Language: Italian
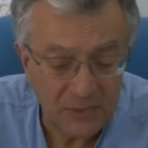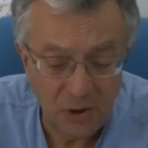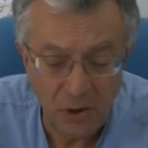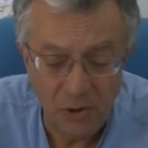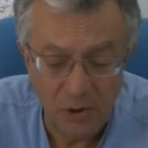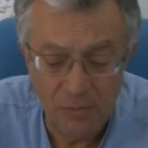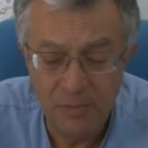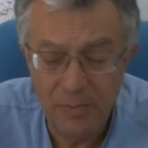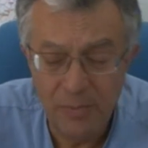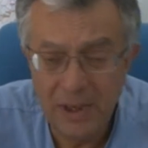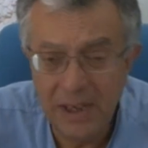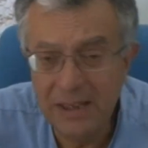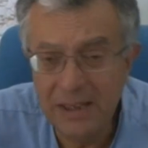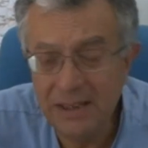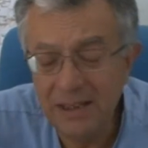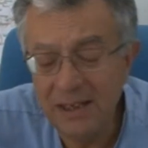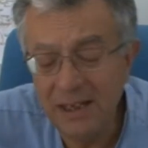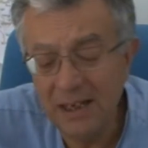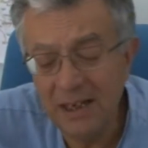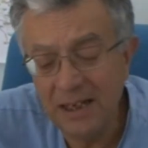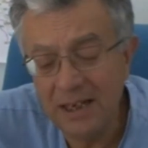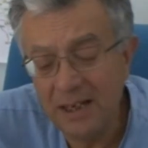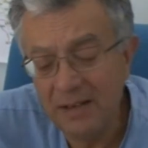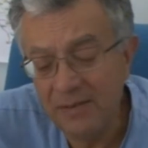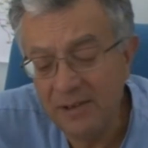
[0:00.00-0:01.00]
completa in
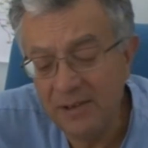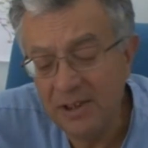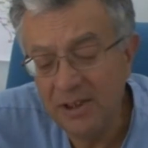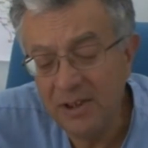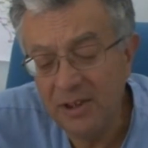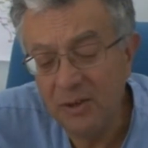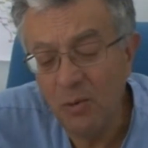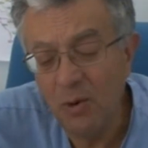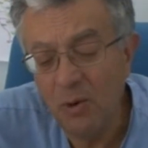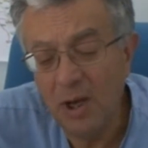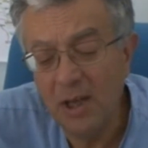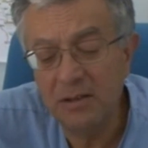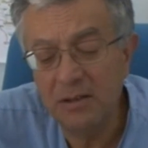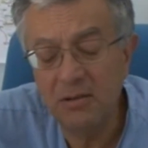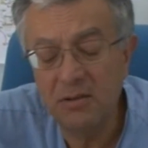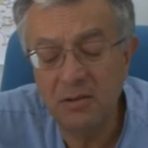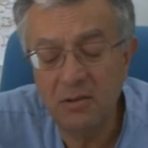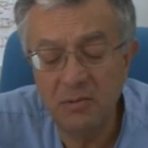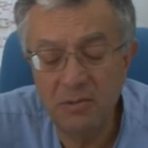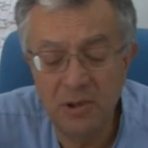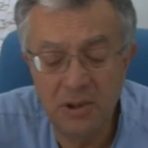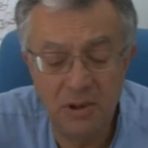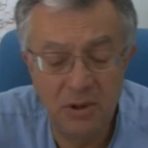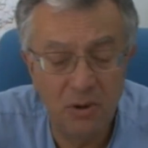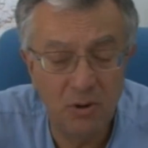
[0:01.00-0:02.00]
H24,
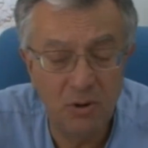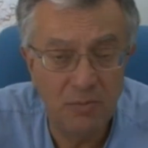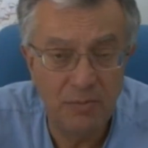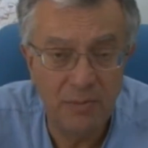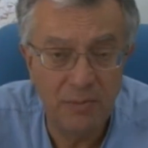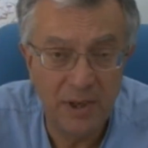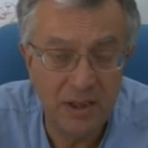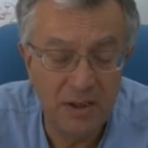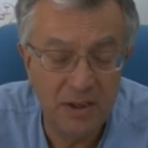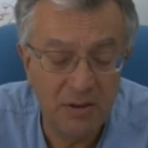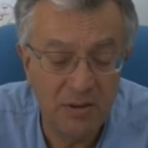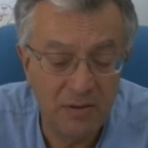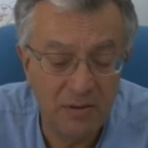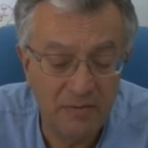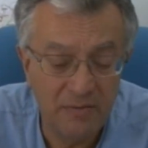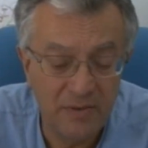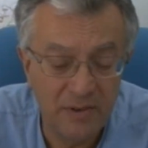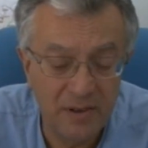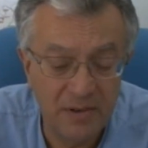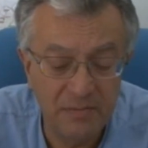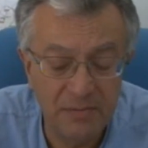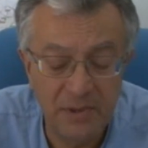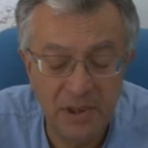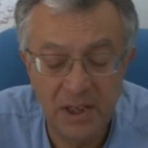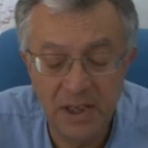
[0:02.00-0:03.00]
quindi con medico,
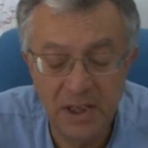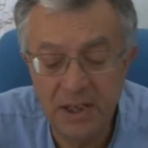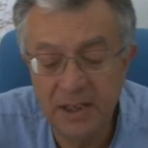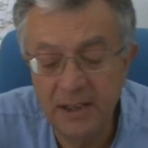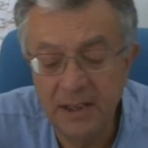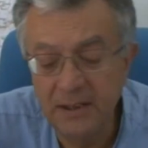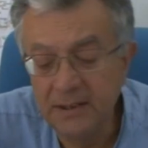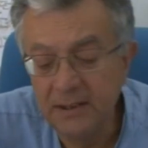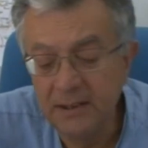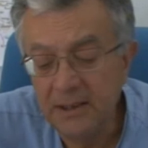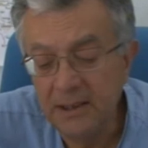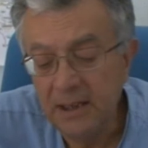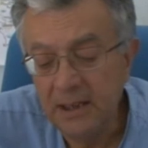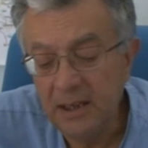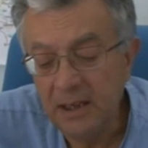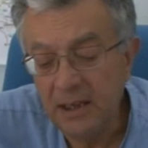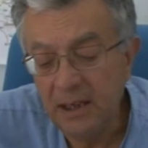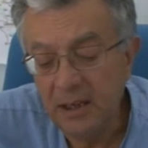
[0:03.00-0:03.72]
infermiere,